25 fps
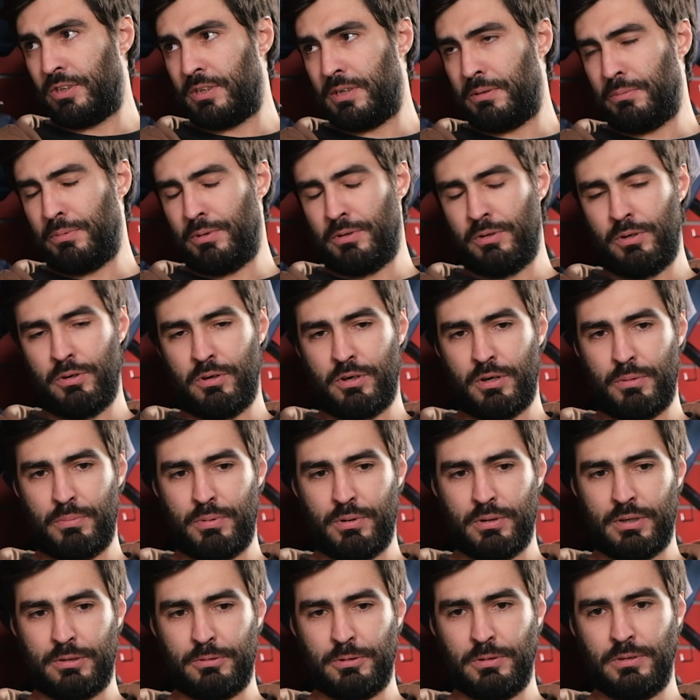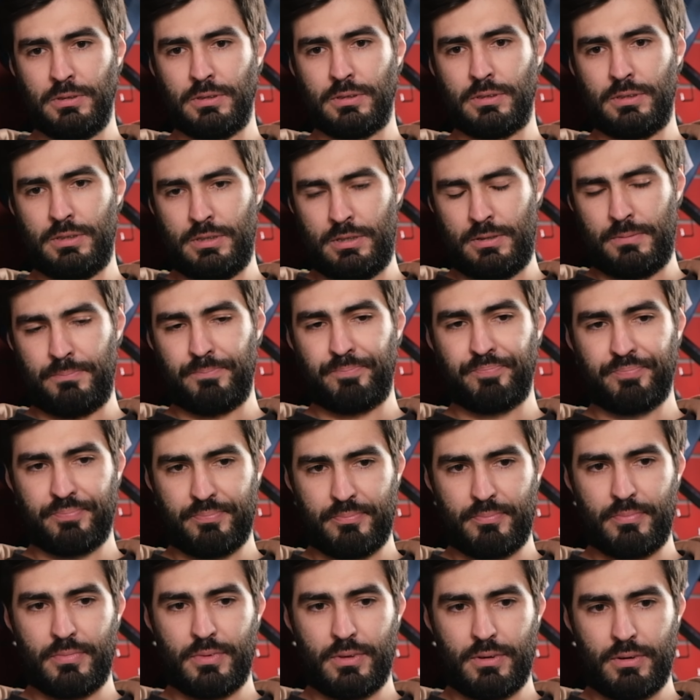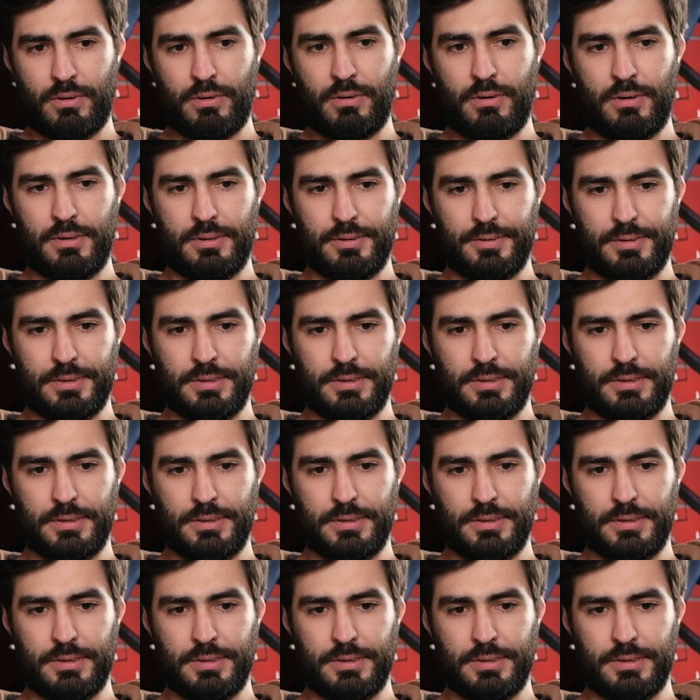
считай, был. А, тогда был, да, да, с вами, да. Угу.